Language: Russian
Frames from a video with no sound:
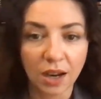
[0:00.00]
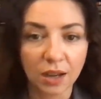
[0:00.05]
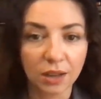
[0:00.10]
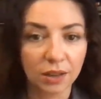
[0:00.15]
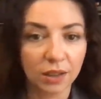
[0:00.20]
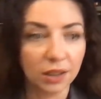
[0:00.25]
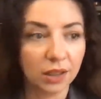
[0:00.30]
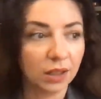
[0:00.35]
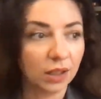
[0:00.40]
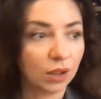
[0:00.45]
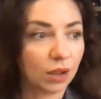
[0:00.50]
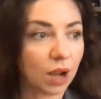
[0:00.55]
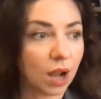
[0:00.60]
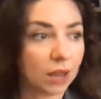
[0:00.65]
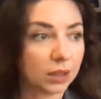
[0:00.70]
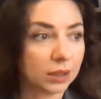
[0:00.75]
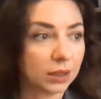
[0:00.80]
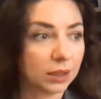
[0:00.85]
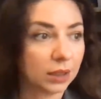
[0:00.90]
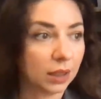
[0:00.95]
э,
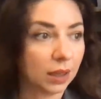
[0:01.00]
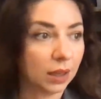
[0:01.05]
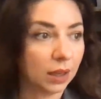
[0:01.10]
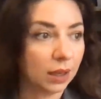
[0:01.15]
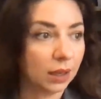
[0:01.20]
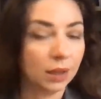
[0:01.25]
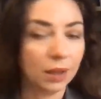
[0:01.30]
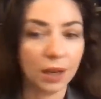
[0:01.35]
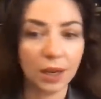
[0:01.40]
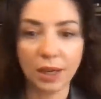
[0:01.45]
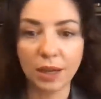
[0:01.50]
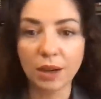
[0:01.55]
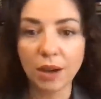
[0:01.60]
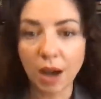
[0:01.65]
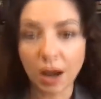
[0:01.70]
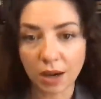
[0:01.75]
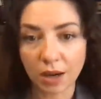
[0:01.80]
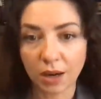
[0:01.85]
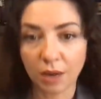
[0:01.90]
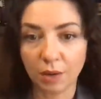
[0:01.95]
как-то
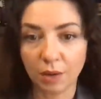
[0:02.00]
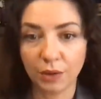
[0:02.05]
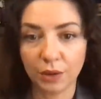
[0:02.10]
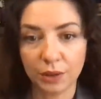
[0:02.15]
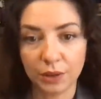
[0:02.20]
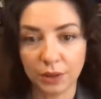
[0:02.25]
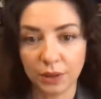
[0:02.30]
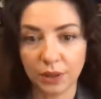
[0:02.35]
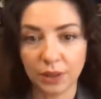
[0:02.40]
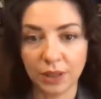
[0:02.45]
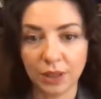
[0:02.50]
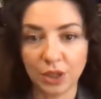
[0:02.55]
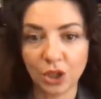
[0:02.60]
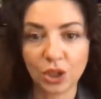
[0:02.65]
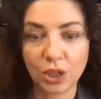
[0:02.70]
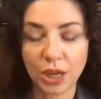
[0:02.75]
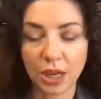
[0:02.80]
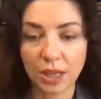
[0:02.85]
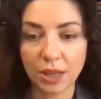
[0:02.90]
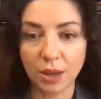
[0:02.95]
олигархов от
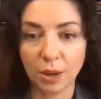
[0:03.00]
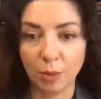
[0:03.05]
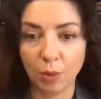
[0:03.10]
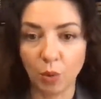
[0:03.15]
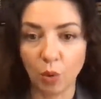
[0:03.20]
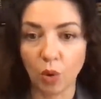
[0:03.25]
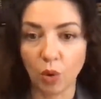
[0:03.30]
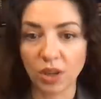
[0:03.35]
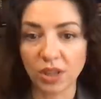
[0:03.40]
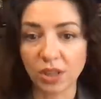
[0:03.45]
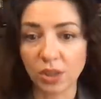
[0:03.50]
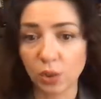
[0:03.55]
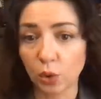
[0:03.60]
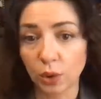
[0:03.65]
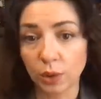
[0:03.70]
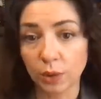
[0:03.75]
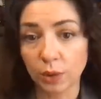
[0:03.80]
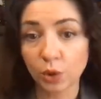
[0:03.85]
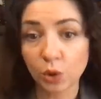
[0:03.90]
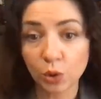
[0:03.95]
решения по
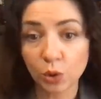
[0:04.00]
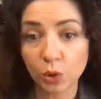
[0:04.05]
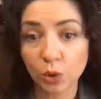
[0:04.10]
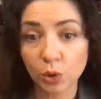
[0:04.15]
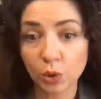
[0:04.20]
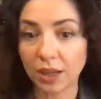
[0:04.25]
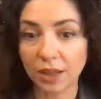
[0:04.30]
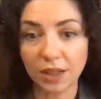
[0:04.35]
Конституционному суду,